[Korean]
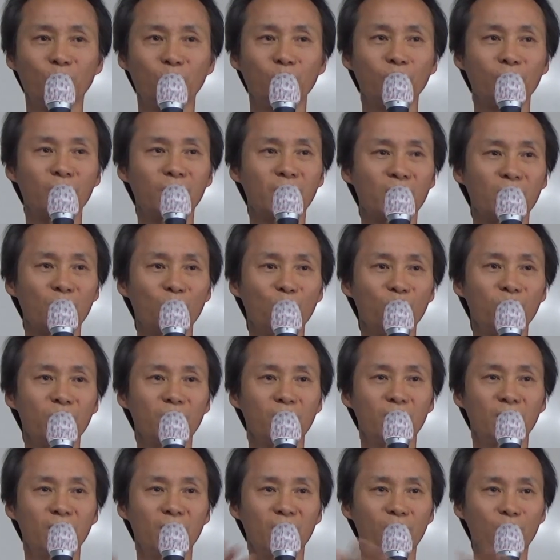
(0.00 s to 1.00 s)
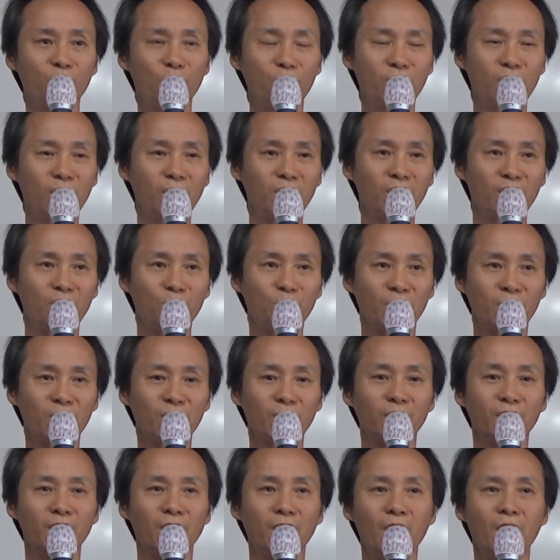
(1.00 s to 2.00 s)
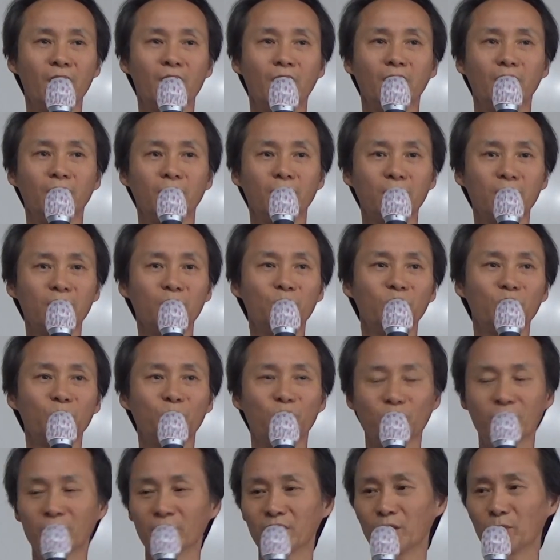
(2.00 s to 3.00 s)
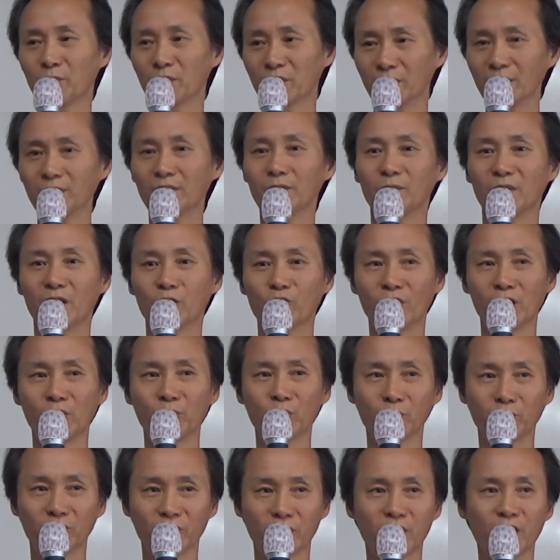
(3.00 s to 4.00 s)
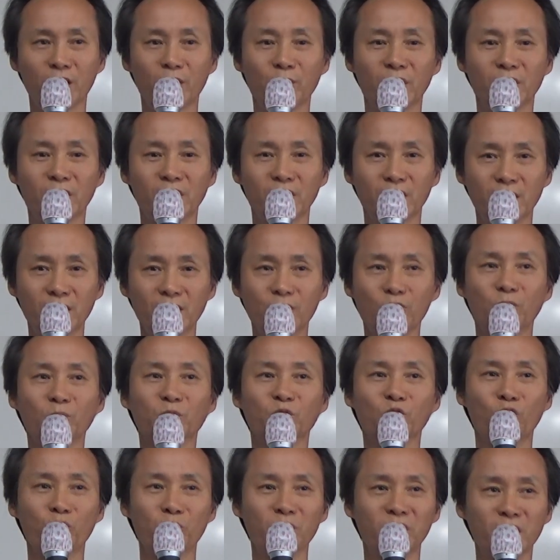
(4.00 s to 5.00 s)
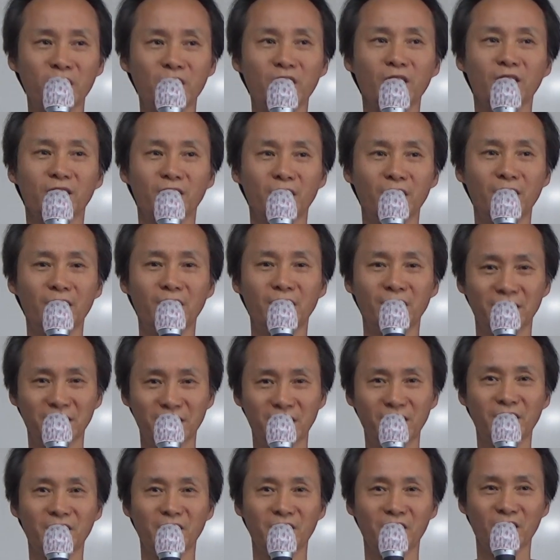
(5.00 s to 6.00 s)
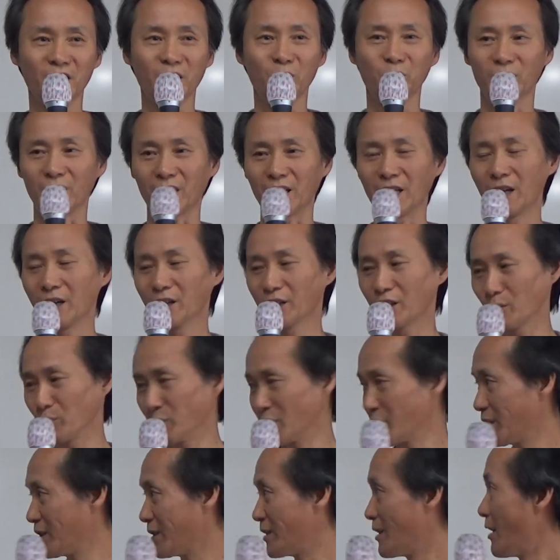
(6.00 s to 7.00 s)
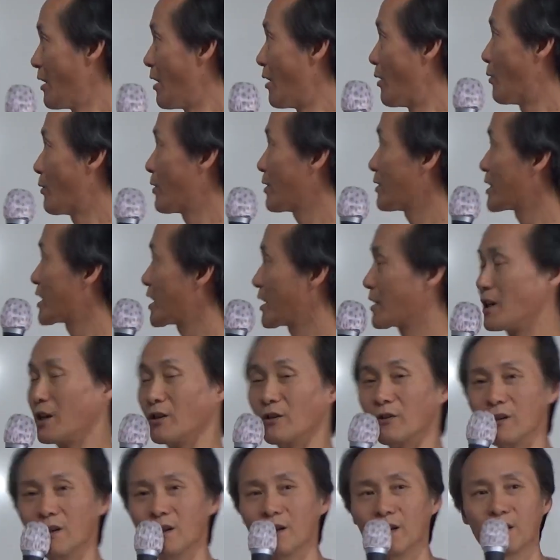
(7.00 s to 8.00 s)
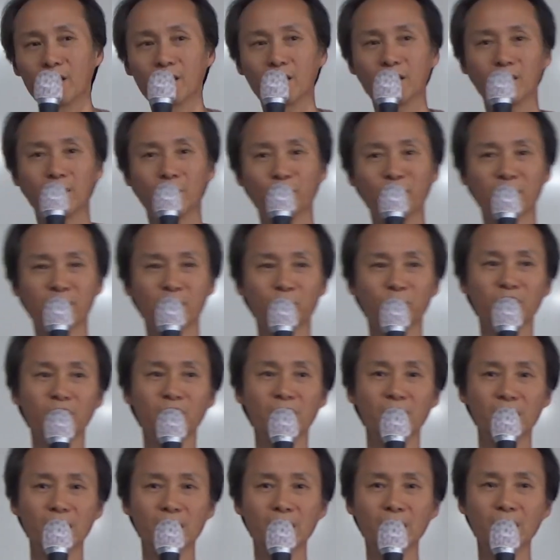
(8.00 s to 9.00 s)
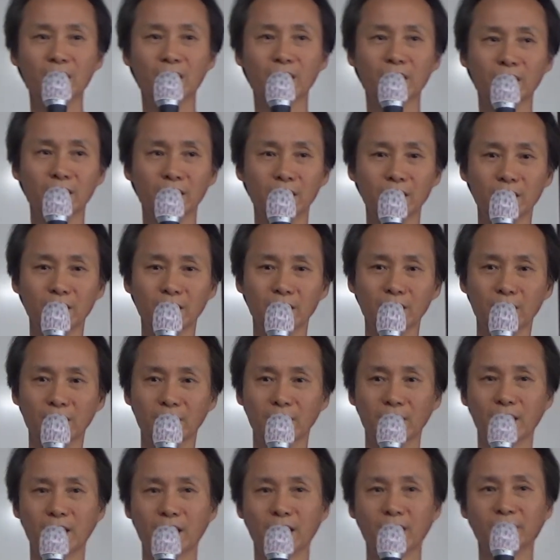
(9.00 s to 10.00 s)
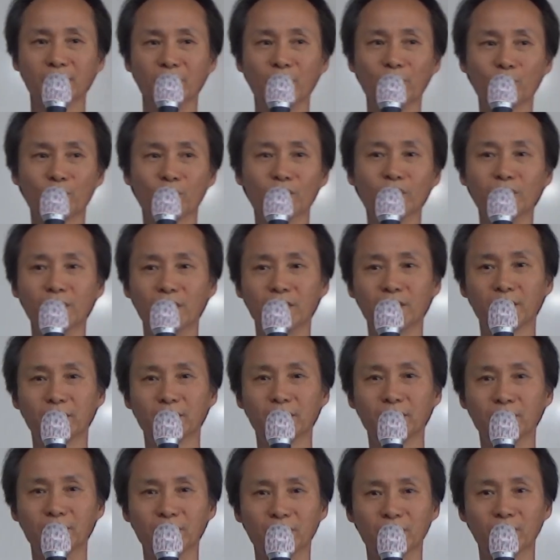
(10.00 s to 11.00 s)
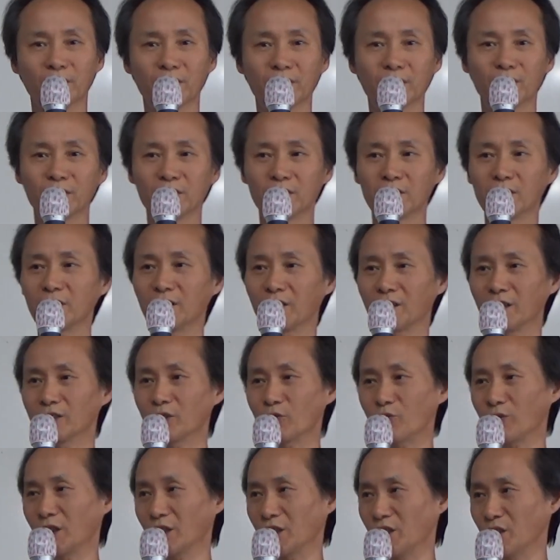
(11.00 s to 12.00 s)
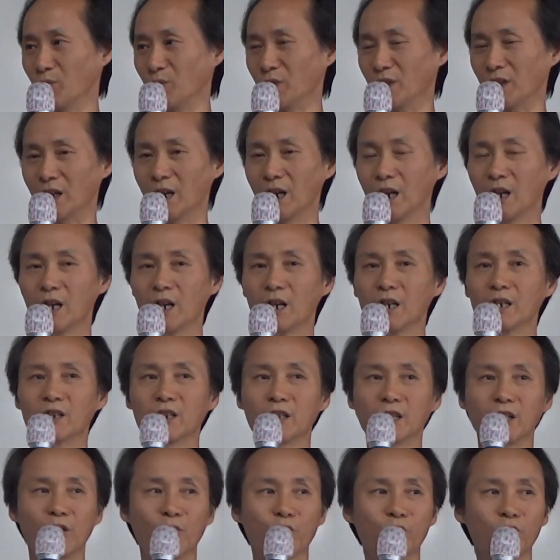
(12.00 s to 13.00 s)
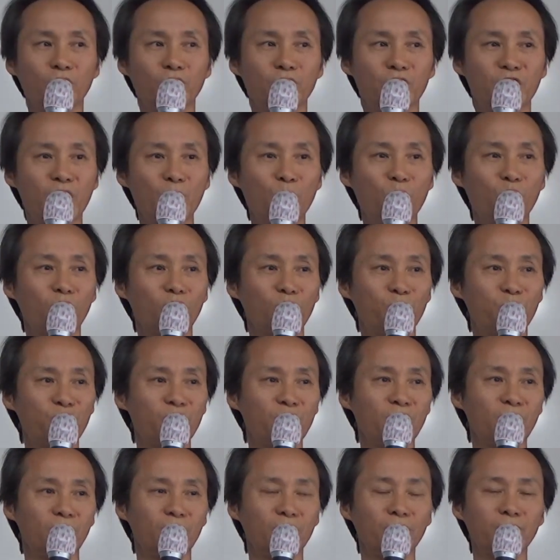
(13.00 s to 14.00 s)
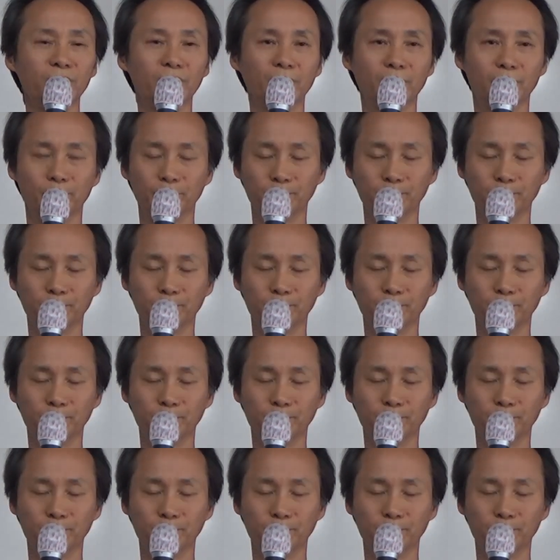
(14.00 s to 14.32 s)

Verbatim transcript: 물론 전문적인 책을 보셔야 되지만은 어, 흐름을 보신다면은 마고 할미로부터 칠만 년이 좀 도움이 되지 않을까 이렇게 생각합니다. 그러면은 오늘 제가 어, 말씀드릴 에, 내용을 어, 시작하도록 하겠습니다. 제가 오늘 제목을 붙인 거는